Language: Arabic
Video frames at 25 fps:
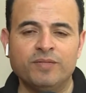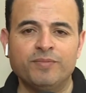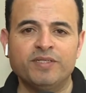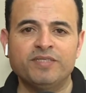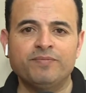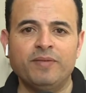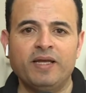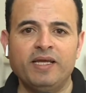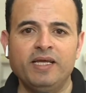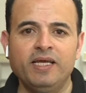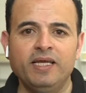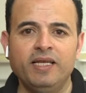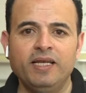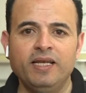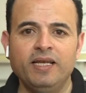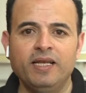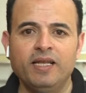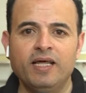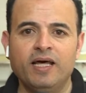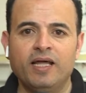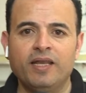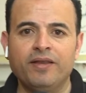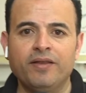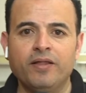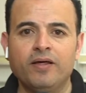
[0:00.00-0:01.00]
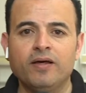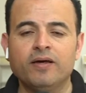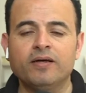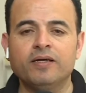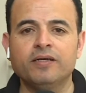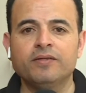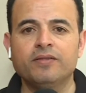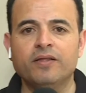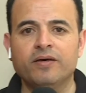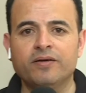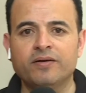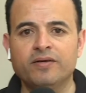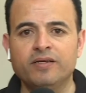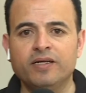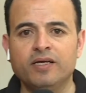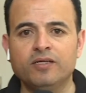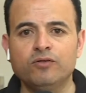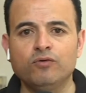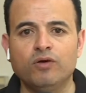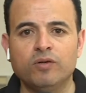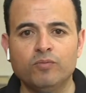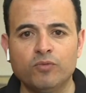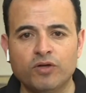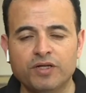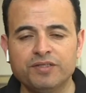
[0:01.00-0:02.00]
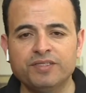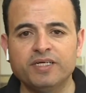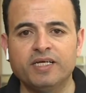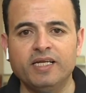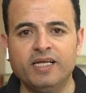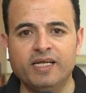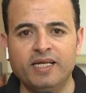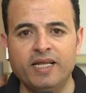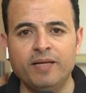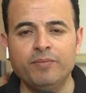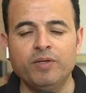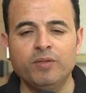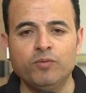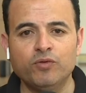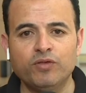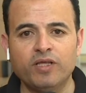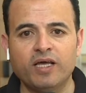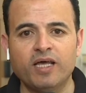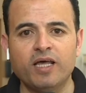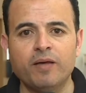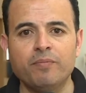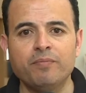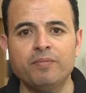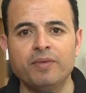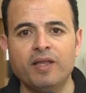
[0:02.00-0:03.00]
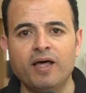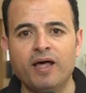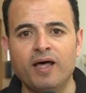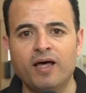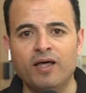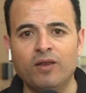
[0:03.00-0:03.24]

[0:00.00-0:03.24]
إسماعيل الناقد الرياضي والمناسق الإعلامي لمنتخبنا